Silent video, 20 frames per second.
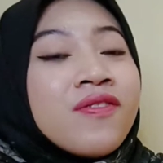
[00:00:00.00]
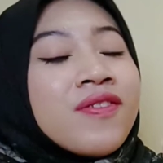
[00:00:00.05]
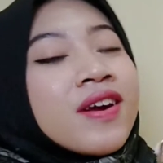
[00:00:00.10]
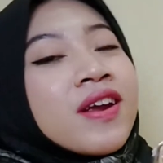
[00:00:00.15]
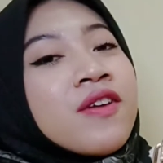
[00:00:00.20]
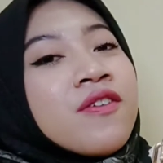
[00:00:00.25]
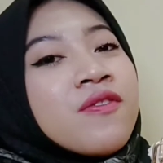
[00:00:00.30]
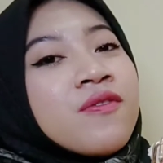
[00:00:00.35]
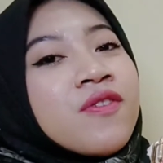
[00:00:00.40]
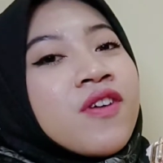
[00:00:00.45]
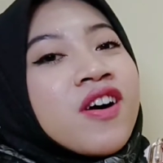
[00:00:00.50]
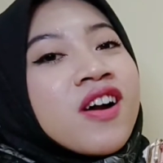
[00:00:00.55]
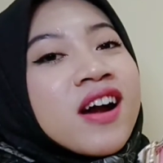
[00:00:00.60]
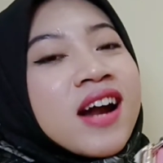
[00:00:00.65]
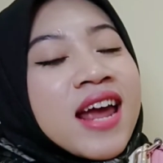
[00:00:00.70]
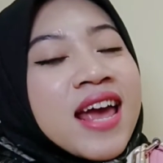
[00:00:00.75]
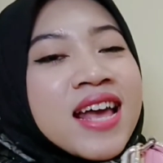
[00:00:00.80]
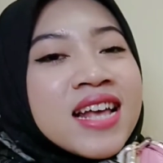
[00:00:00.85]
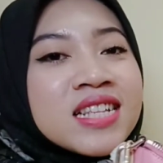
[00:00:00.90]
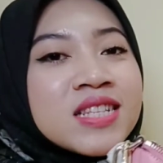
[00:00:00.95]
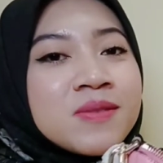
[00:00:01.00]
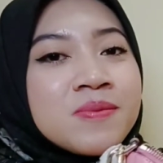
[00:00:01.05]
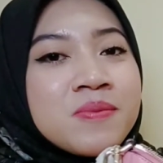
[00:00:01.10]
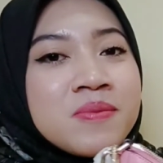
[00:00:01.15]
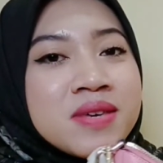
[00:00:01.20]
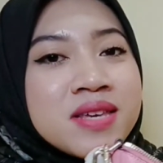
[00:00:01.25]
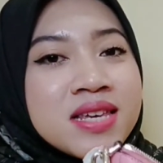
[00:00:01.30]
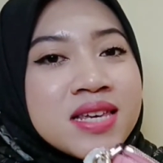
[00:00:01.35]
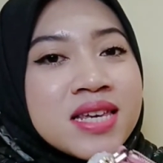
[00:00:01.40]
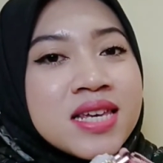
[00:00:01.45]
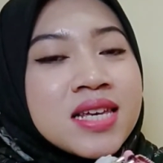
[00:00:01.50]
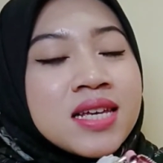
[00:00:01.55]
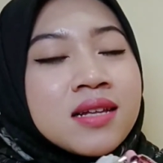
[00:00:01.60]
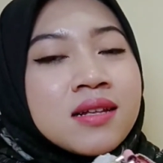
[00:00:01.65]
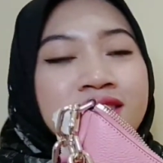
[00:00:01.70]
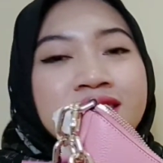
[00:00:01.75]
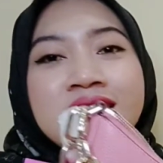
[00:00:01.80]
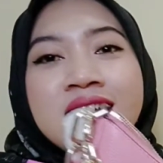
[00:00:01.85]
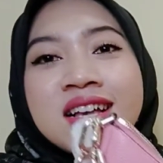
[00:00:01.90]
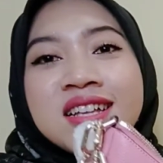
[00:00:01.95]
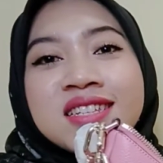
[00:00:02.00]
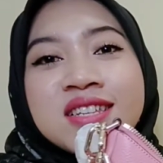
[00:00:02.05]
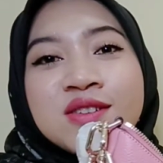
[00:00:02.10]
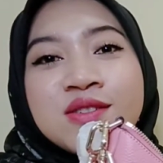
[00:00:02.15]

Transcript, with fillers: free for ask me. Bisa